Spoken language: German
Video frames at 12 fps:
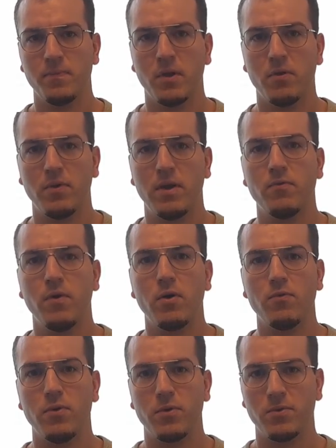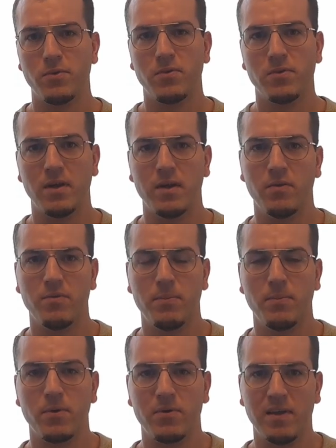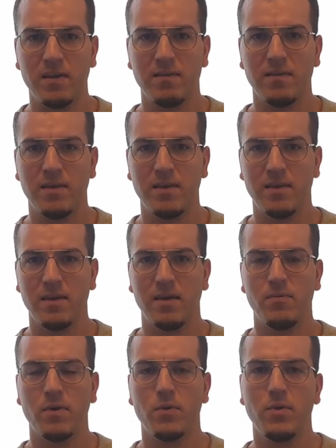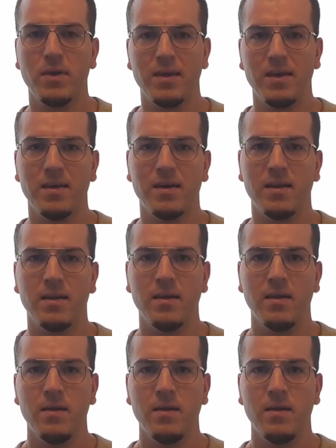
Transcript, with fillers: auf einen Workflow sozusagen, auf einen Prozess, den ich einfach durchgehen kann.